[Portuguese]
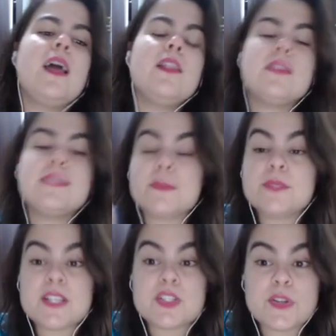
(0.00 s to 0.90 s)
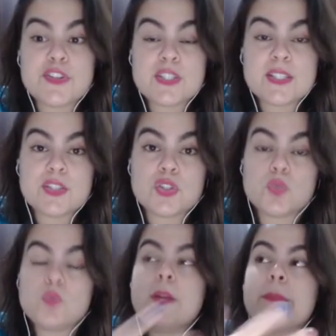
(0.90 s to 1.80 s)
Nós temos questões de
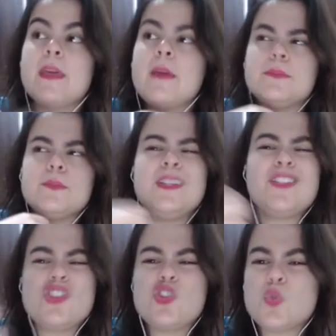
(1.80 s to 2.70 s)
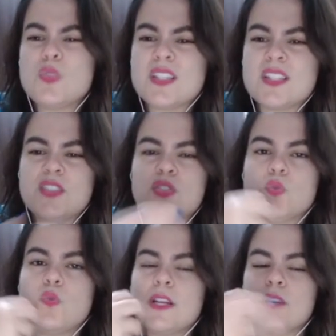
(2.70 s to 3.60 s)
censura, porque muita gente usa
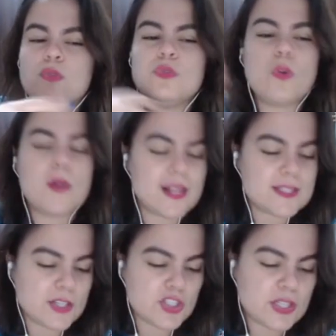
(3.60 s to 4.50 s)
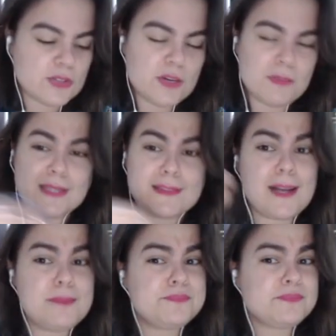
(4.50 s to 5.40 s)
censura e tudo com relação à ditadura
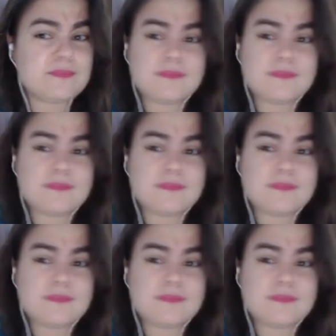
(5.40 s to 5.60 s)
militar,